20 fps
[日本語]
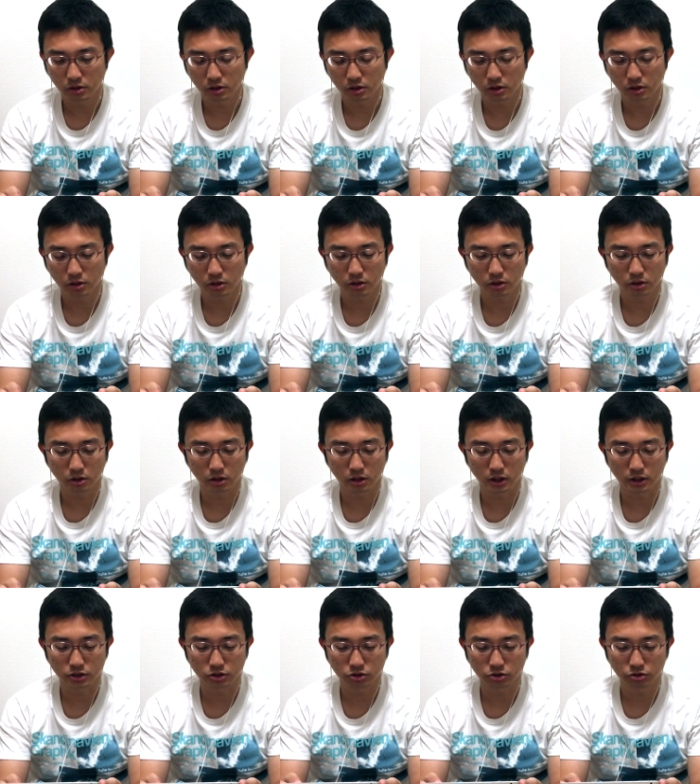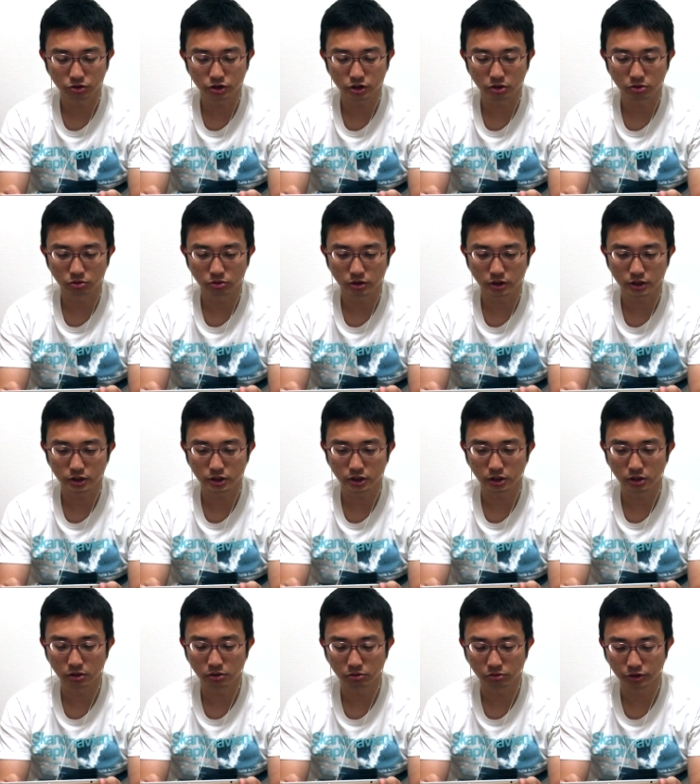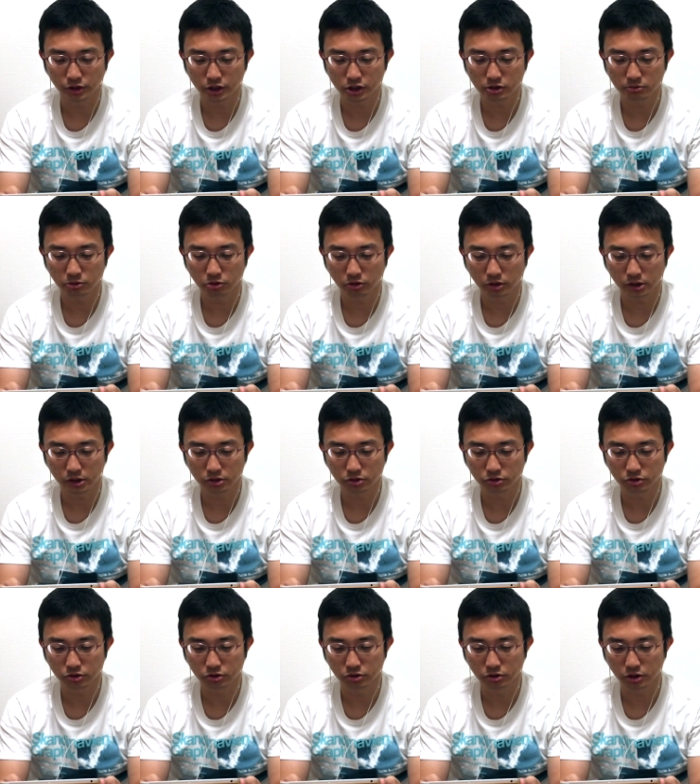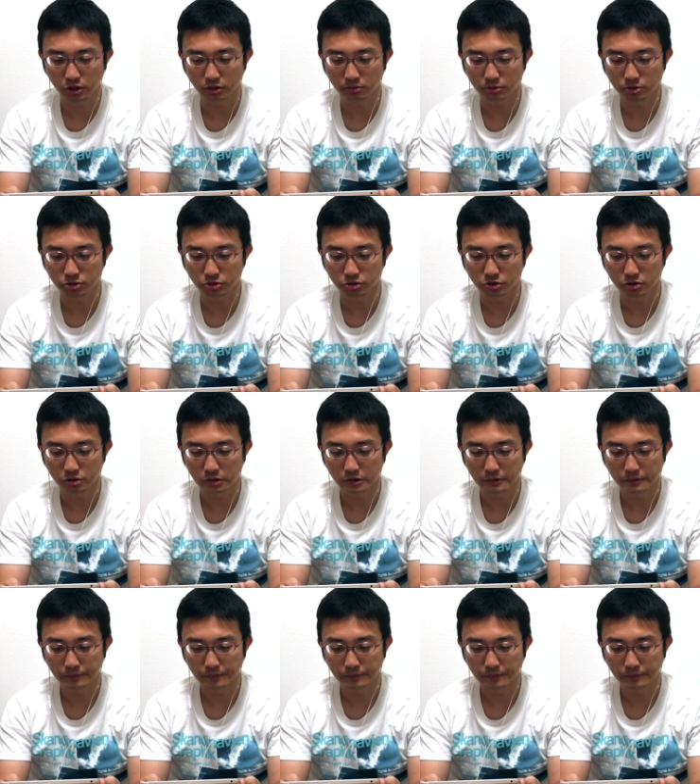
7七桂8九飛車6八金のおなじみの形を作っていきましょ